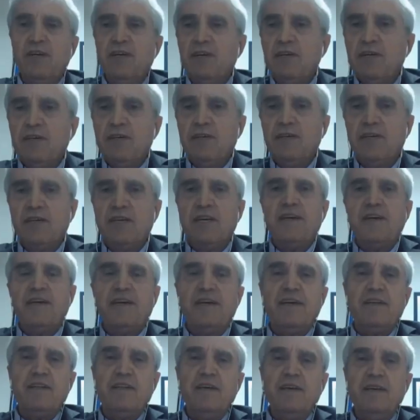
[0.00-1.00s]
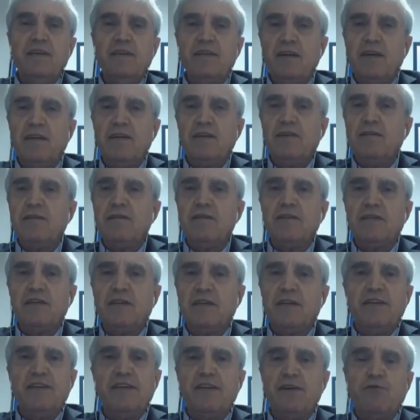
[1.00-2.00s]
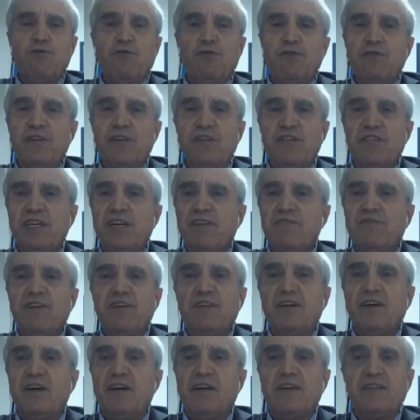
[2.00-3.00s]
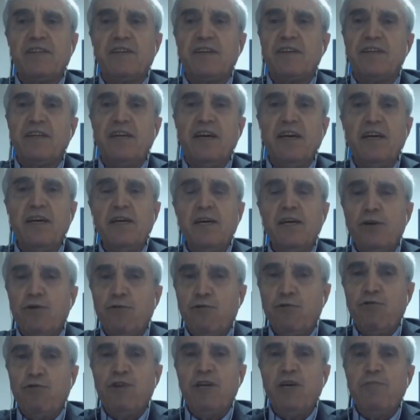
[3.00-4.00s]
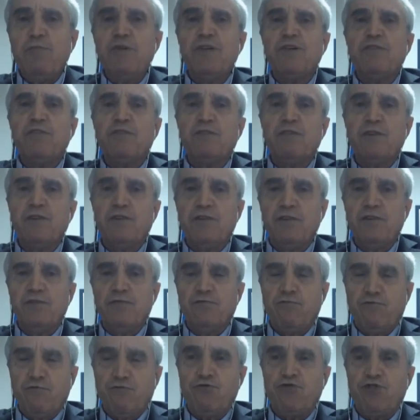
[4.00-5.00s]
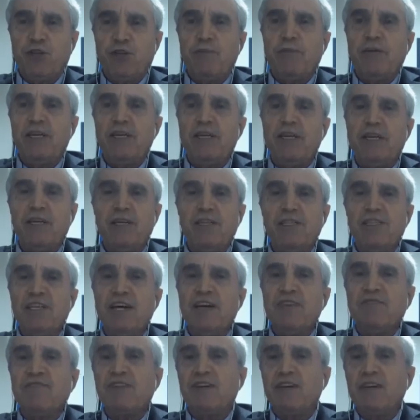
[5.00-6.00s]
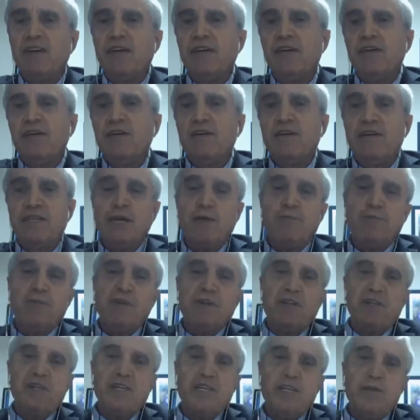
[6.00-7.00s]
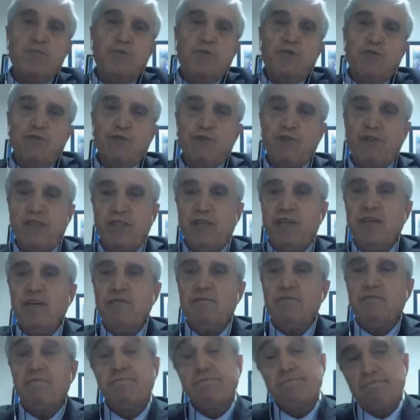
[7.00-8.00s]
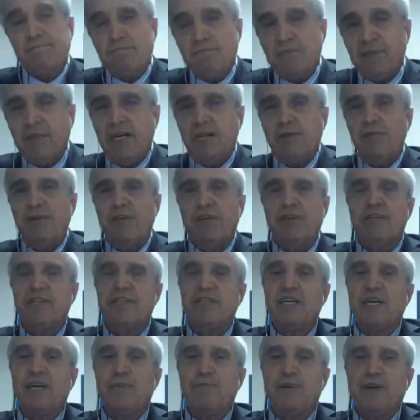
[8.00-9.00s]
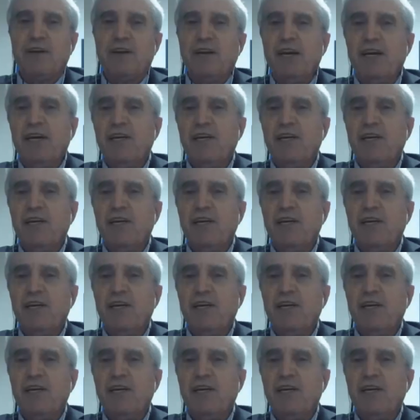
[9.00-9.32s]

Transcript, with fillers: gereğinde ya geriye göndereceğiz ya da haklarında öyle bir e, suçlamayla geleceğiz ki yaptıklarını bir noktada hamyana tabiriyle